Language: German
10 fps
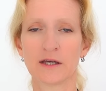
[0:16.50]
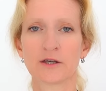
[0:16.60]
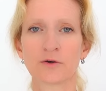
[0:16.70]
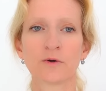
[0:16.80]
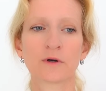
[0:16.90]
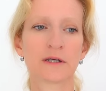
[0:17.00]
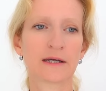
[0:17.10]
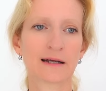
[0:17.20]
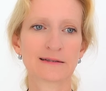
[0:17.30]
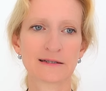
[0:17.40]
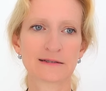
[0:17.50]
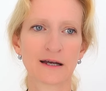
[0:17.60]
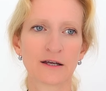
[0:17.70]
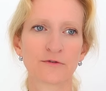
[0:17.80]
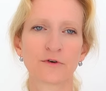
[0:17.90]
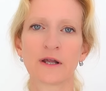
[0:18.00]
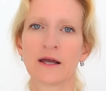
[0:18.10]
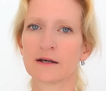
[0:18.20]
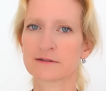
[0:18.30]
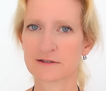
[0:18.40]
Ich höre die ganze Zeit von
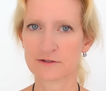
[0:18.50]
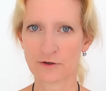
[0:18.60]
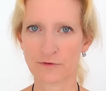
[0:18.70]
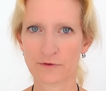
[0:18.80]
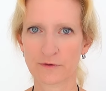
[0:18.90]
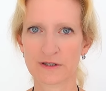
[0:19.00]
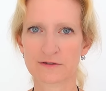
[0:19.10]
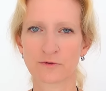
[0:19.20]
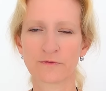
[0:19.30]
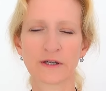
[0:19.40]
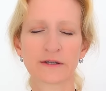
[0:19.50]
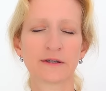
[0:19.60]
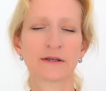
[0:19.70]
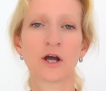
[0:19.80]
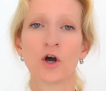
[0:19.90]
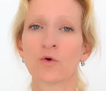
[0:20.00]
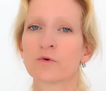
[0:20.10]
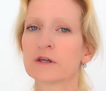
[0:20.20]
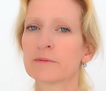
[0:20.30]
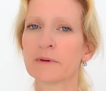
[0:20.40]
Herzensöffnung ist so wichtig
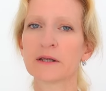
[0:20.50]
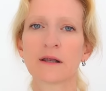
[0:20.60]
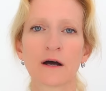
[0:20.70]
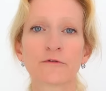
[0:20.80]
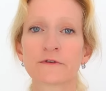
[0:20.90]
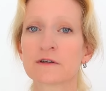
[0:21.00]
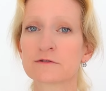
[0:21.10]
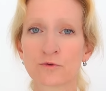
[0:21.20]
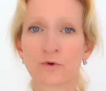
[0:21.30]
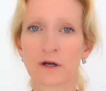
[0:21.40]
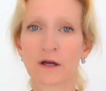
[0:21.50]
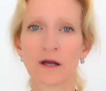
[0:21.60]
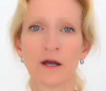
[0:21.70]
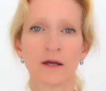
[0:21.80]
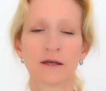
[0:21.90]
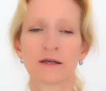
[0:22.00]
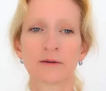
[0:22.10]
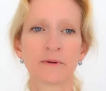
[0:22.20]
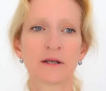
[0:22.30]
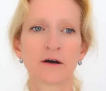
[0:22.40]
und ich bin auf der Suche,
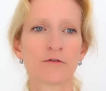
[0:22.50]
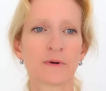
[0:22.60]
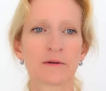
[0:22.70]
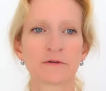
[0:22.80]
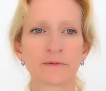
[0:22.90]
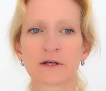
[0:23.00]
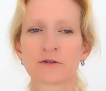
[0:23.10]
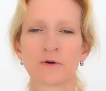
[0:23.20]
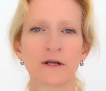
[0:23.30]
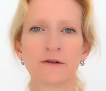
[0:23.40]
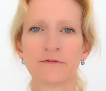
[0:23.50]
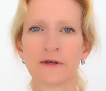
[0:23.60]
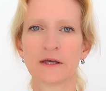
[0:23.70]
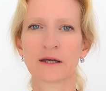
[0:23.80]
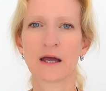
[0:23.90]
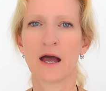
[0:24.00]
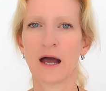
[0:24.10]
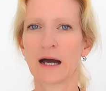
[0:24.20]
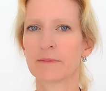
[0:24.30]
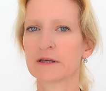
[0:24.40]
ich bin auf meinem spirituellen Weg,
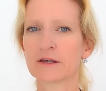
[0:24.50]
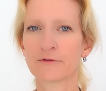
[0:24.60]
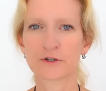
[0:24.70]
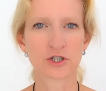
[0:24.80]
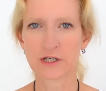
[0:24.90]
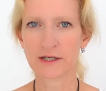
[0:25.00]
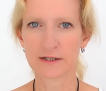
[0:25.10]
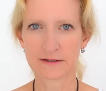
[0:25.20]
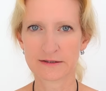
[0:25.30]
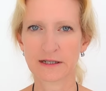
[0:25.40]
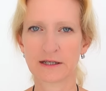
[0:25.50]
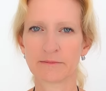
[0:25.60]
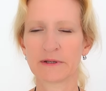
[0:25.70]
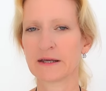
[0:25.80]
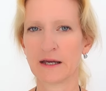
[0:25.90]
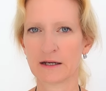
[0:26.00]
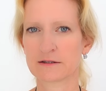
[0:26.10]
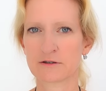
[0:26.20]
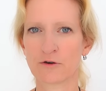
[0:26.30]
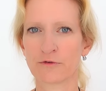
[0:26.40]
aber ich verstehe das nicht mit der
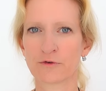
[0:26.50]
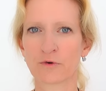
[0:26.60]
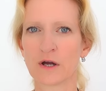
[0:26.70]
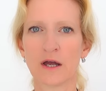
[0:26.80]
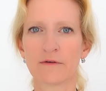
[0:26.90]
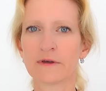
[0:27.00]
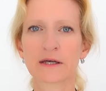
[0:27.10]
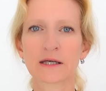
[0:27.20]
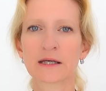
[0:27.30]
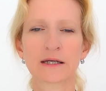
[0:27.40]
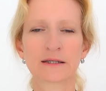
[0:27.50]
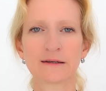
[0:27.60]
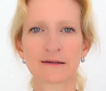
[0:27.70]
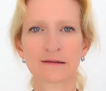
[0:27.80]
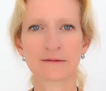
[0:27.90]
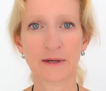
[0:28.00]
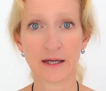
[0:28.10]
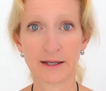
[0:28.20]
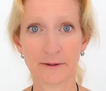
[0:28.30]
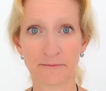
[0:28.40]
Herzöffnung. Wie kriege ich denn das mehr
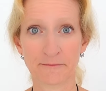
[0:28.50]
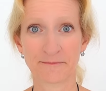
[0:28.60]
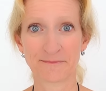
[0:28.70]
hin?